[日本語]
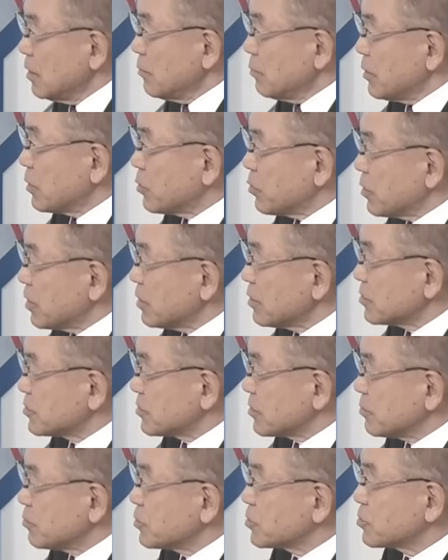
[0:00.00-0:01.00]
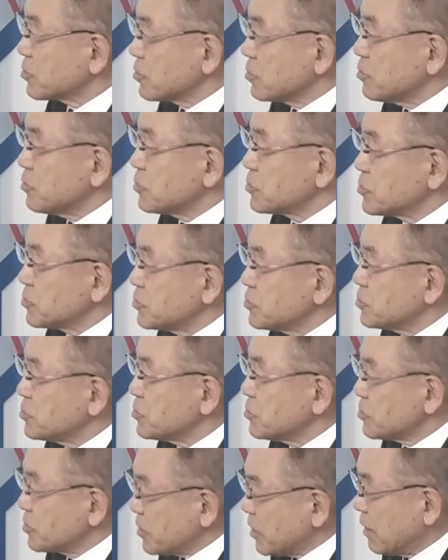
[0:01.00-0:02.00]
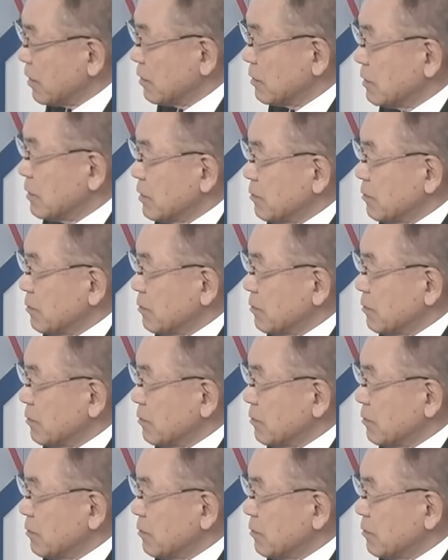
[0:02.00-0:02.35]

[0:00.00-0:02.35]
これがですね最も重要な